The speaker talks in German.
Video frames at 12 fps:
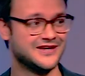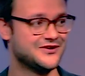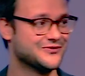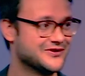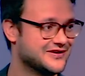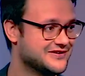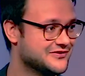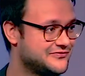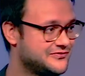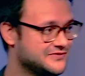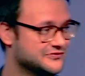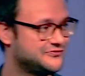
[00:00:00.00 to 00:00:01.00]
ähm, oder eine,
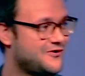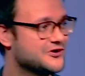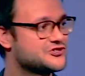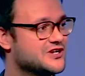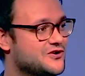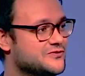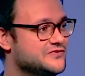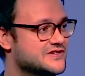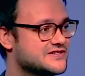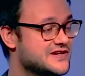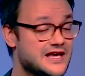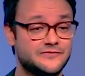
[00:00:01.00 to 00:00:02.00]
eine Vorstellung, wie
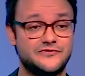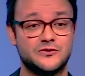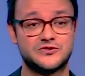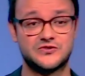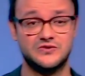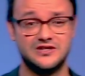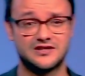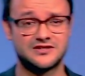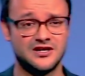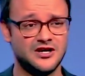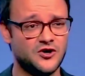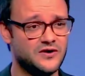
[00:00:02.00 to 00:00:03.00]
das Leben
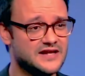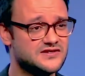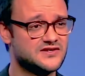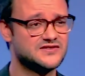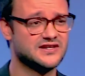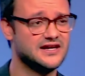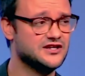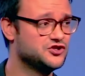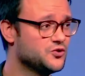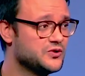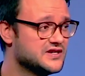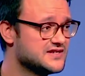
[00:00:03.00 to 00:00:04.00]
funktioniert. Und letztlich ist eine
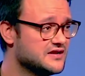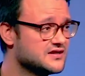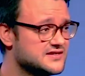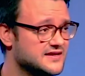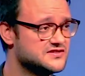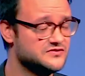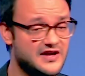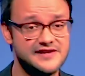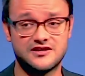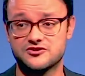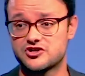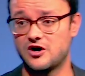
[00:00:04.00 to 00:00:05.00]
Religion nichts anderes als eine
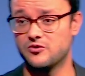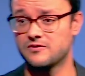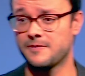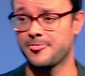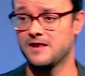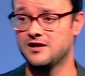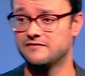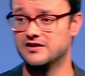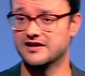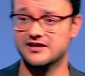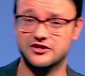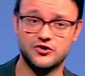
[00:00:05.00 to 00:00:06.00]
Weltanschauung.
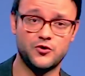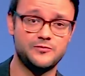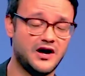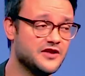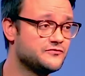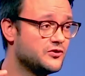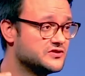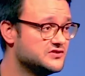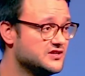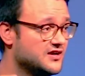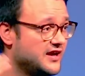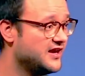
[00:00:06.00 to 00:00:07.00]
Weil die Religion
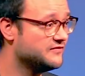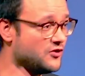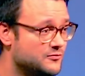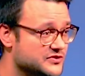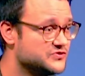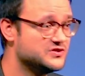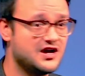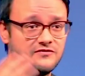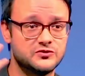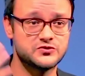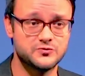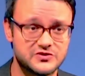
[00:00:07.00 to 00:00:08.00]
beantwortet dir, hey, warum bist du
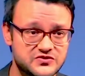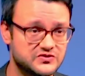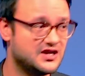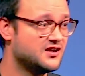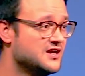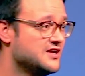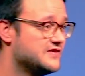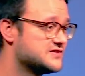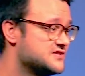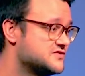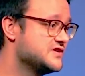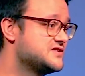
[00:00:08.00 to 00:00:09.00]
da, wozu bist du da,
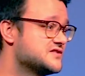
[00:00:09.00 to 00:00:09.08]
was ist das